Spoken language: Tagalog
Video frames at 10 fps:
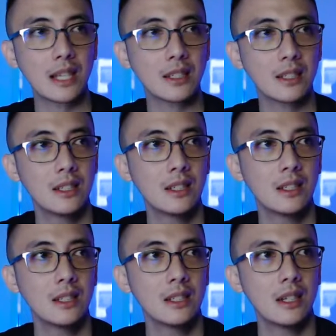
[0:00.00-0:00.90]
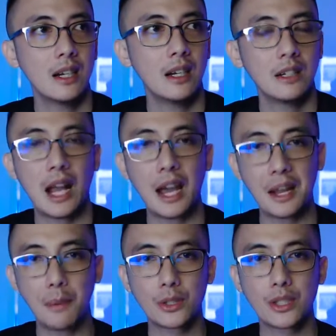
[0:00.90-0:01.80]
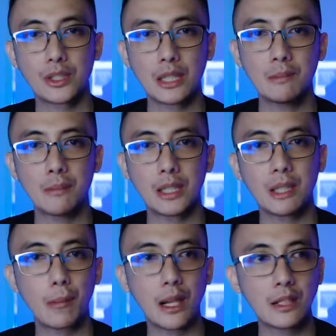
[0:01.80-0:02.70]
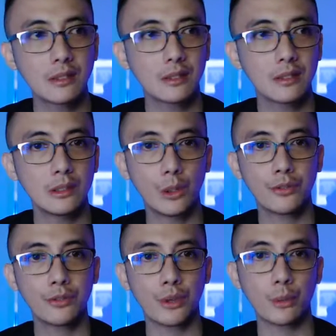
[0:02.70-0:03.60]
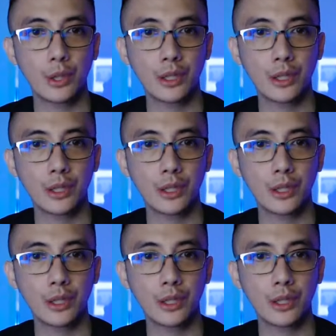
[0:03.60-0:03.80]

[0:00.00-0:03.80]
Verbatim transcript: Eh, ano naman na silbi ko, di ba? I was that